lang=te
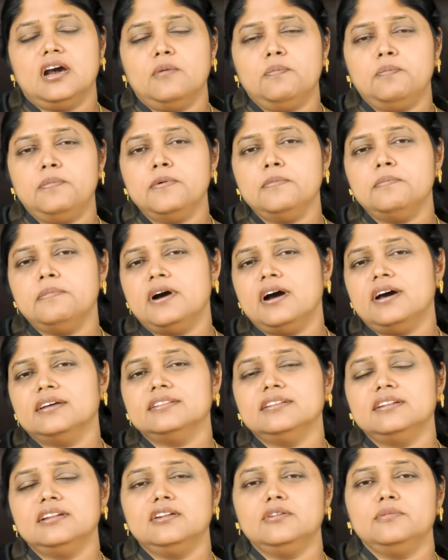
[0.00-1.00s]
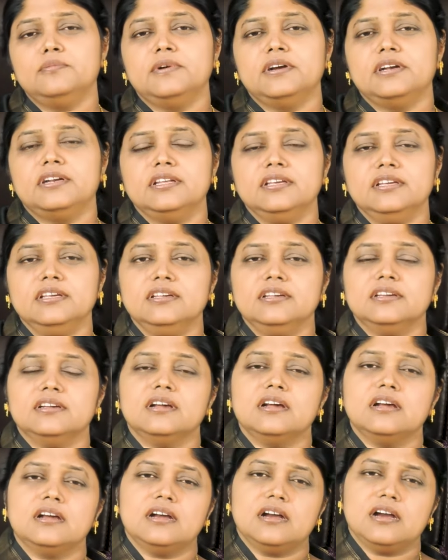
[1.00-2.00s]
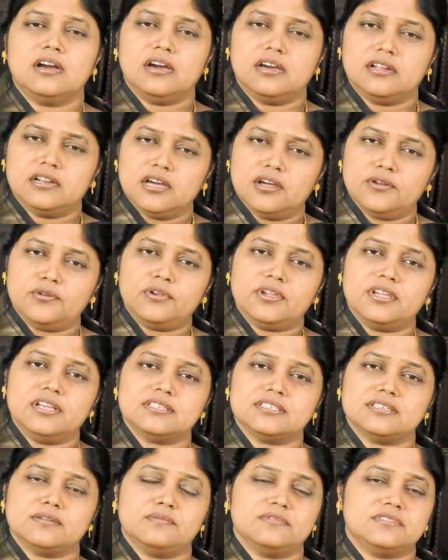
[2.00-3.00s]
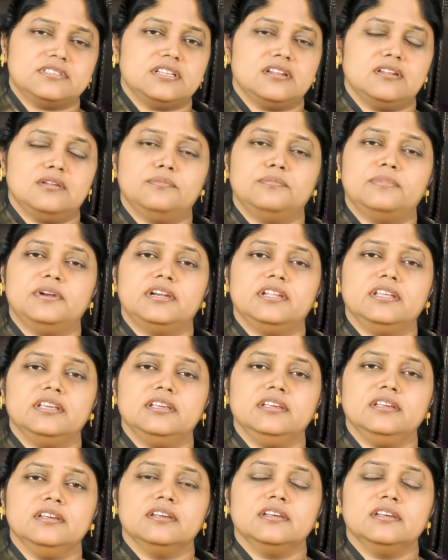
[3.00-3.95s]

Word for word: అప్పు బాధలను బట్టి అనారోగ్య సమస్యలను బట్టి